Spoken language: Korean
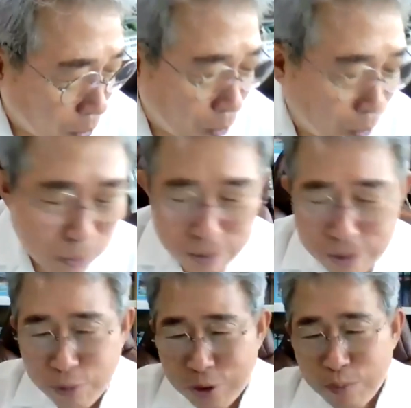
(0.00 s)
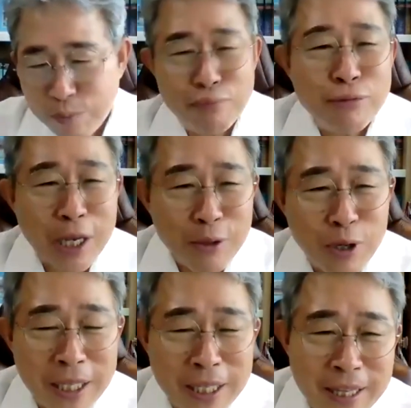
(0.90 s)
오늘 무슨 뭐부흥도
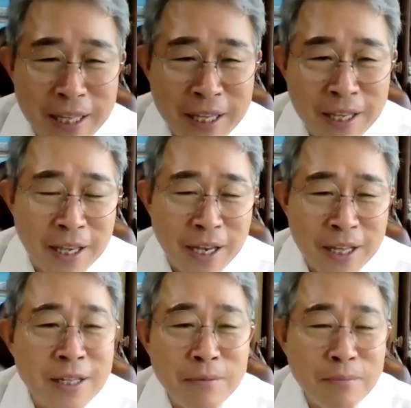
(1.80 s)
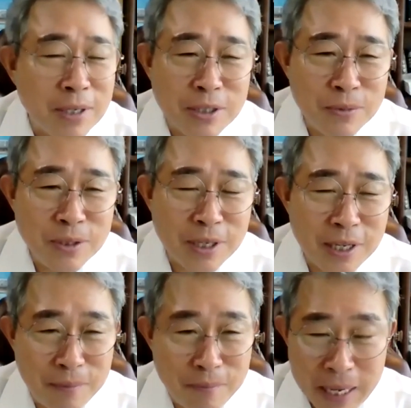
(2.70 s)
아닌데 하나님 말씀을
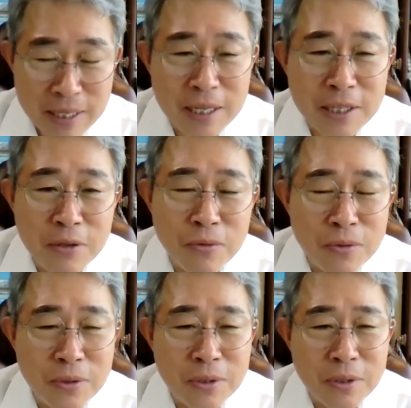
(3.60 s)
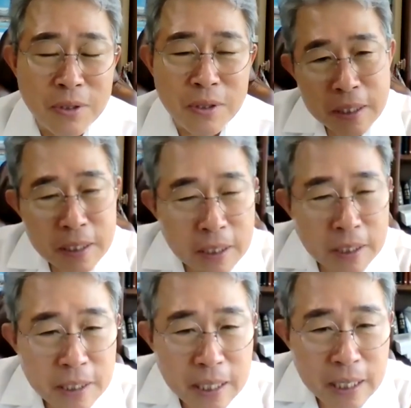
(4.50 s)
이렇게는 많이 한 이유는
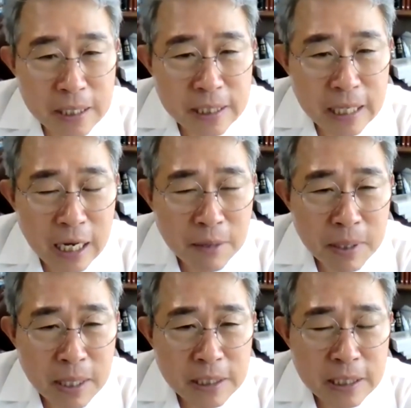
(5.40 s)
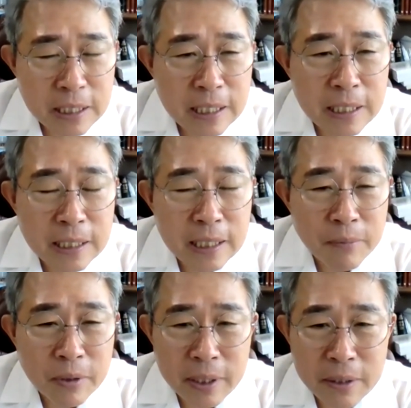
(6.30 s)
이게 삶의 진리이기
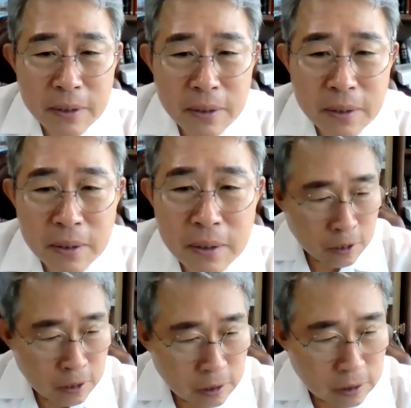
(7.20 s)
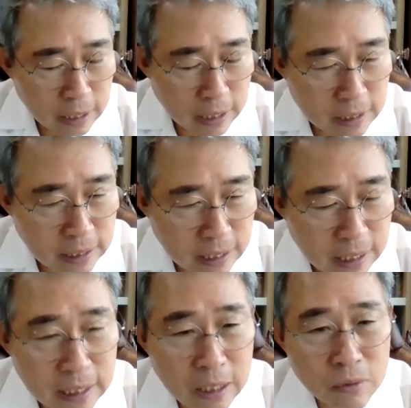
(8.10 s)
때문에 그래요.
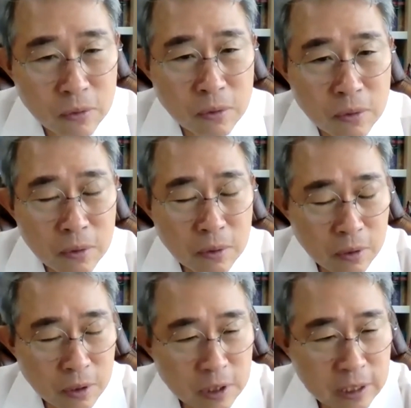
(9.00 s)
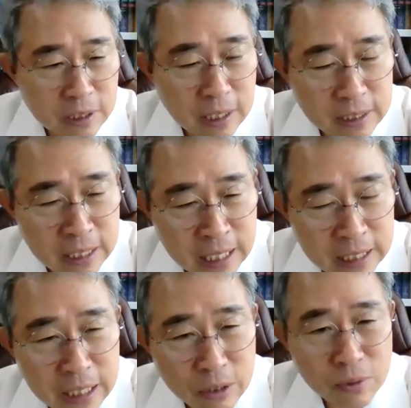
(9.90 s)
사회생활 따로, 직장생활
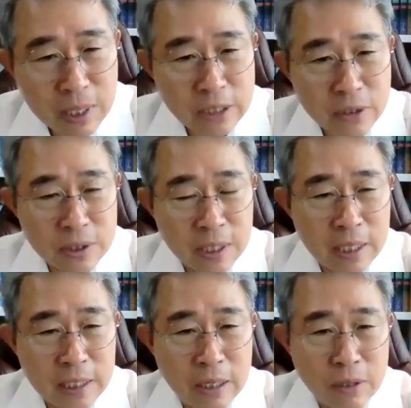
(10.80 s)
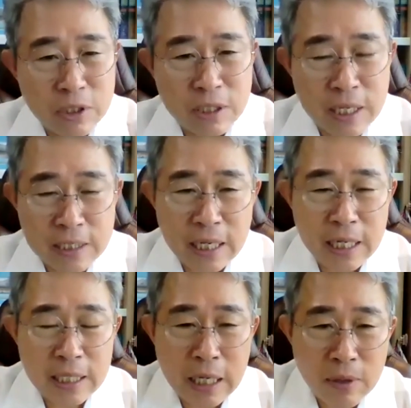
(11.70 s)
따로, 가정생활 따로, 신앙생활
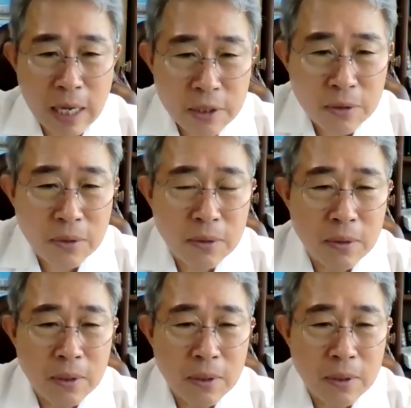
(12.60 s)
따로 아니요.